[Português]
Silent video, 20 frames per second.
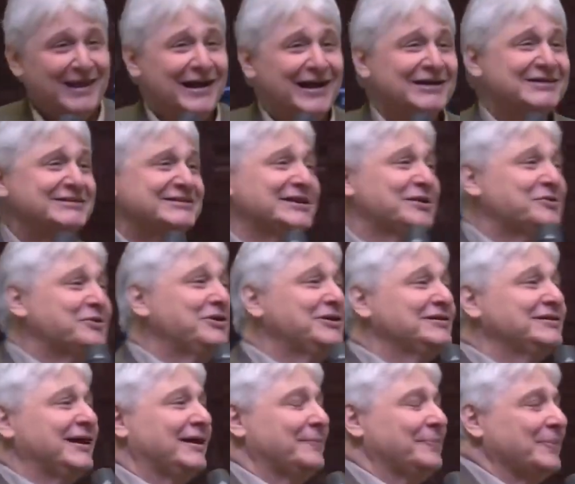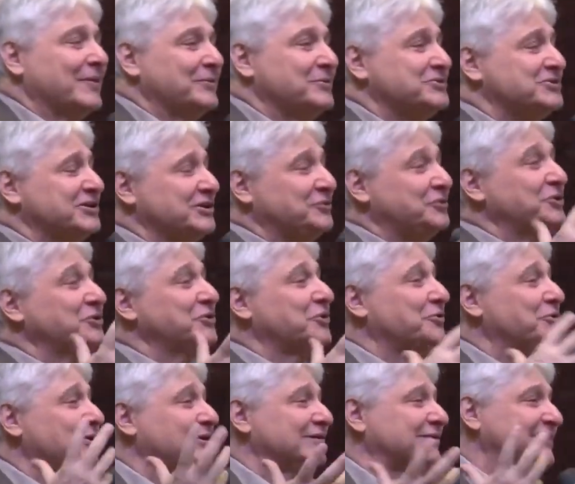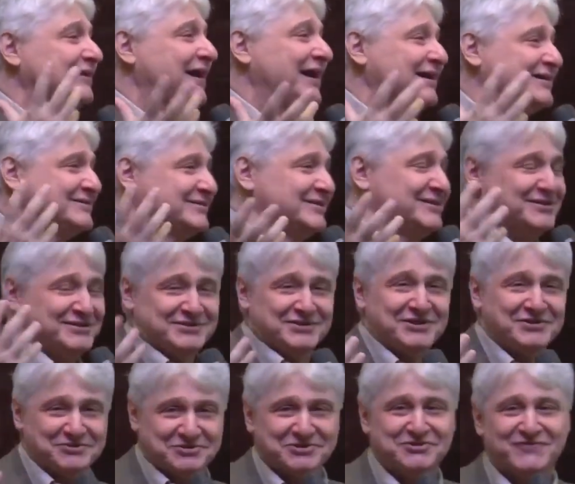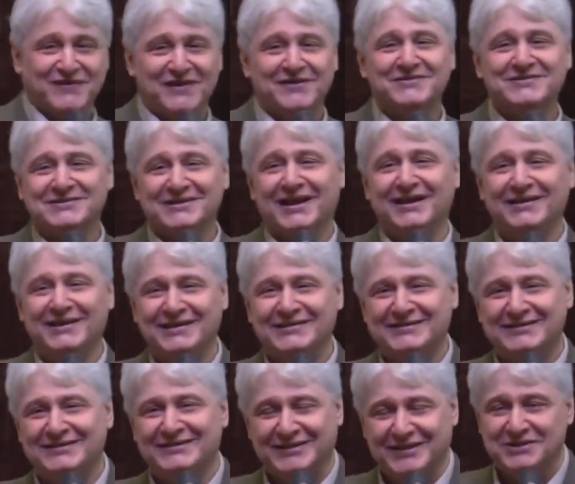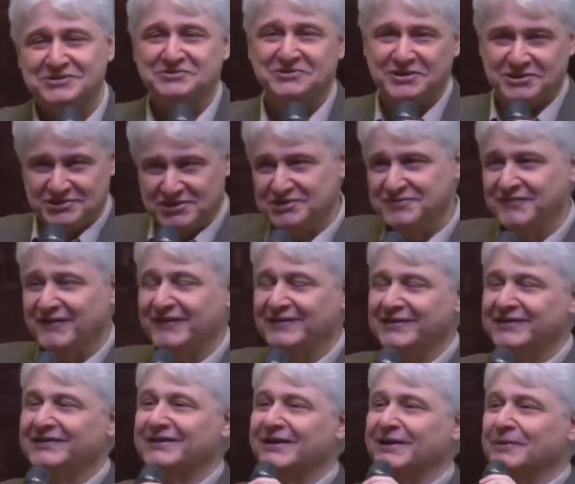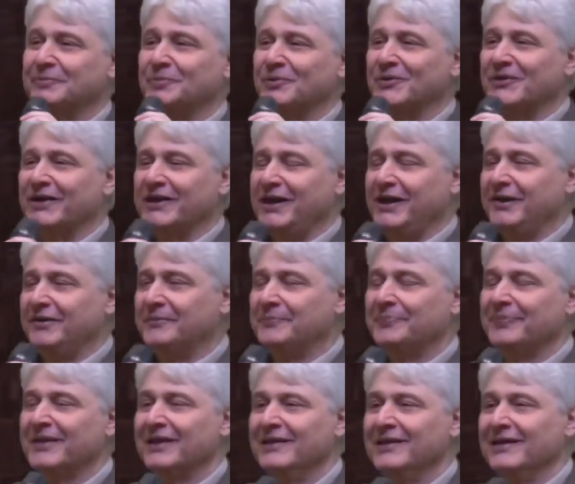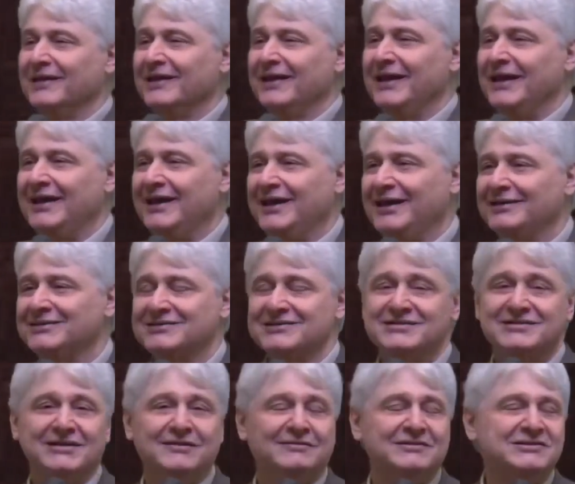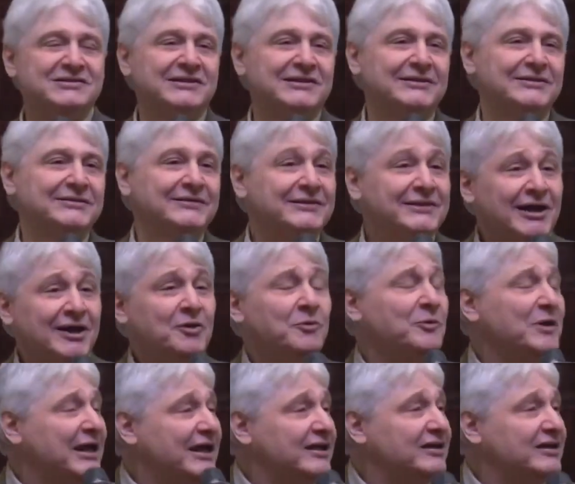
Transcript: A segunda, o segundo contraste que Jesus vai usar nesse texto que a gente vai ler daqui a pouquinho, é dizendo assim: não